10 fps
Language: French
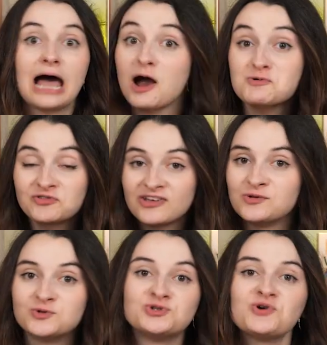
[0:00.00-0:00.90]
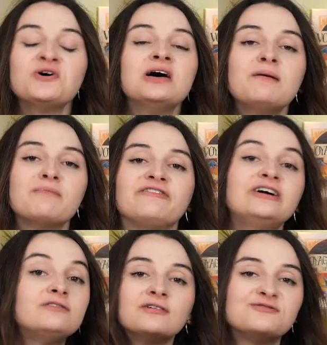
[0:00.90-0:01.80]
de la raconter à d'autres gens, ben, en
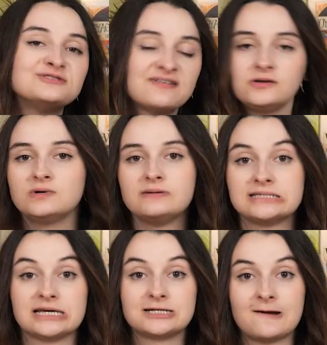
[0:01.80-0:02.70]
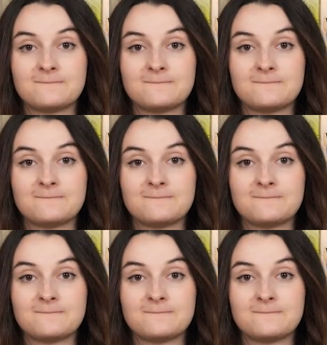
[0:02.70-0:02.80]
fait, euh, vous avez tous les messages.